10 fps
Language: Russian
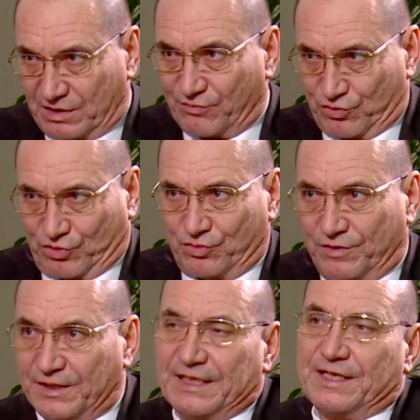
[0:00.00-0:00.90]
и того,
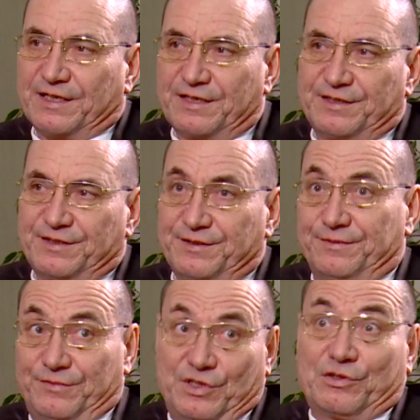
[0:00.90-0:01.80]
что
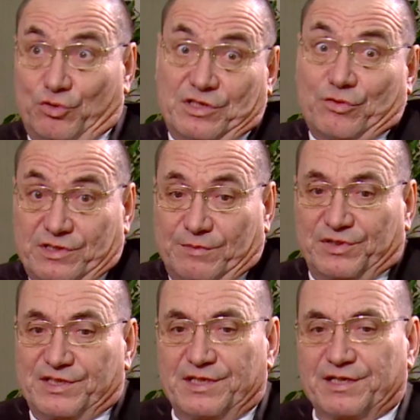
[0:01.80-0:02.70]
э, и то, что
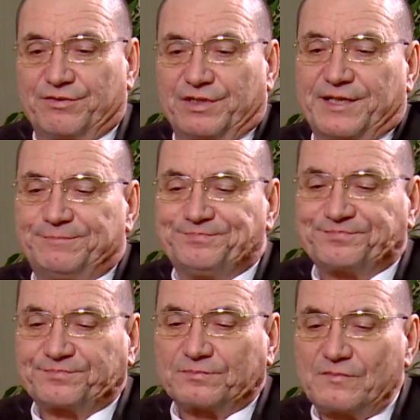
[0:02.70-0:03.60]
запланировала
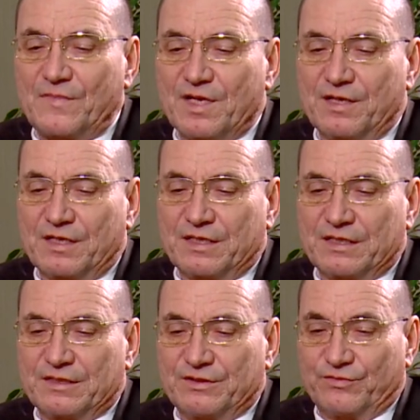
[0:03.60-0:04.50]

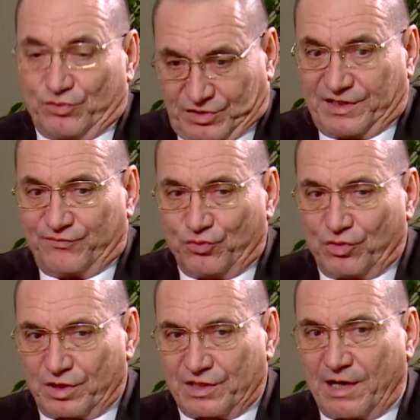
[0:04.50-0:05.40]
э, вот
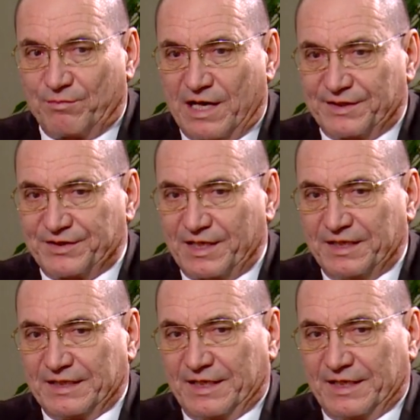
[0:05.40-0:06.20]
его команда.